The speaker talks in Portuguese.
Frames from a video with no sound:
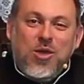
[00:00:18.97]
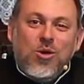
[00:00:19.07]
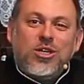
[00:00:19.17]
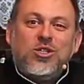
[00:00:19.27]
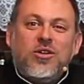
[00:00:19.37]

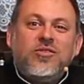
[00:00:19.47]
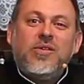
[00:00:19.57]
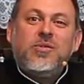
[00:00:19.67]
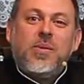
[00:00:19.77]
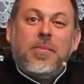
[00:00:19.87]
E hoje nós
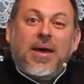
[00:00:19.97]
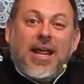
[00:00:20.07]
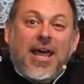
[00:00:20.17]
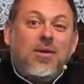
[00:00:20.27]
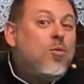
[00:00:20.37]
vamos
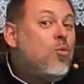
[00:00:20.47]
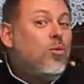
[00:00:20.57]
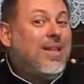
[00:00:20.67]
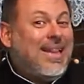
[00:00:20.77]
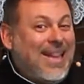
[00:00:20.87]
preparar
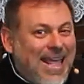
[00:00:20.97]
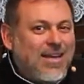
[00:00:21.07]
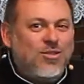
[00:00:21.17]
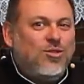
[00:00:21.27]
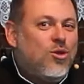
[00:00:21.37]
um
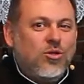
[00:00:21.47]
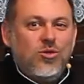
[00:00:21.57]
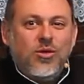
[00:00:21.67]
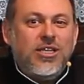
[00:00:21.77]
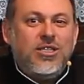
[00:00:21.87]

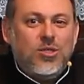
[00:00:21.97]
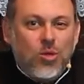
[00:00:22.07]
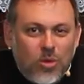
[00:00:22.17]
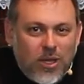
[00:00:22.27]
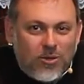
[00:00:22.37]
delicioso
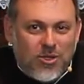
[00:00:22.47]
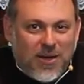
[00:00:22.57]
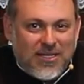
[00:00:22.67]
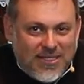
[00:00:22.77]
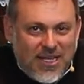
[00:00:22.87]
strudel de
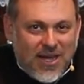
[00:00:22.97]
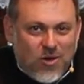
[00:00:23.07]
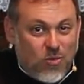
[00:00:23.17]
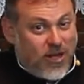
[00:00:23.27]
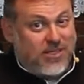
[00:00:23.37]
maçã,
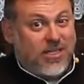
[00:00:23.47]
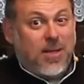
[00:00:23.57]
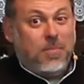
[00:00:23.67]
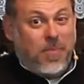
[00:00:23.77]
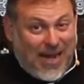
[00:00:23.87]
uma
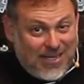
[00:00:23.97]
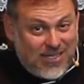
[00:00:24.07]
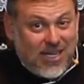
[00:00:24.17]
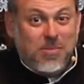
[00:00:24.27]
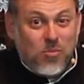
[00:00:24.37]
receita
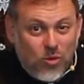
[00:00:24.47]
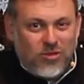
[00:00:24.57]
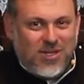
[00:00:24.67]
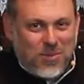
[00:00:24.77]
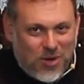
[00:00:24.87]
prática e
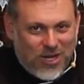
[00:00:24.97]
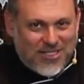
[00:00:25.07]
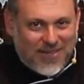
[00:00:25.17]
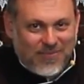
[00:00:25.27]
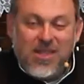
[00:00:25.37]
muito
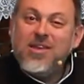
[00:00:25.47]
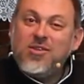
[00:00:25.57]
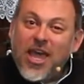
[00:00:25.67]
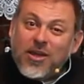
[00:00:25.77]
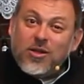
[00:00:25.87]
saborosa.
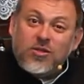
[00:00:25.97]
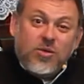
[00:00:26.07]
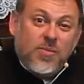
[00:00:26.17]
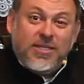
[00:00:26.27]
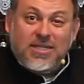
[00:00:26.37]
que é que nós
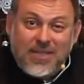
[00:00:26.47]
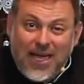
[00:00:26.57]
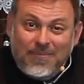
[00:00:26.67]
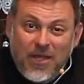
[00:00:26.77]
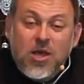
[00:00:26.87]
vamos
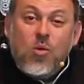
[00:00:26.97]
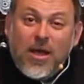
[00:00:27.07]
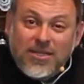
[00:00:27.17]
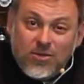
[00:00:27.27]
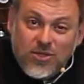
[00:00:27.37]
precisar?
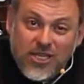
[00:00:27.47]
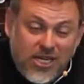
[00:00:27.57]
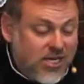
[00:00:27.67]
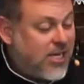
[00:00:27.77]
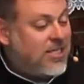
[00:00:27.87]
Quais são os
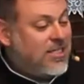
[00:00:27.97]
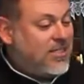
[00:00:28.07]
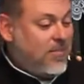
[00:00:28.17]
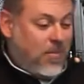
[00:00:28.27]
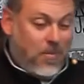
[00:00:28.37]

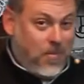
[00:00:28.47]
ingredientes?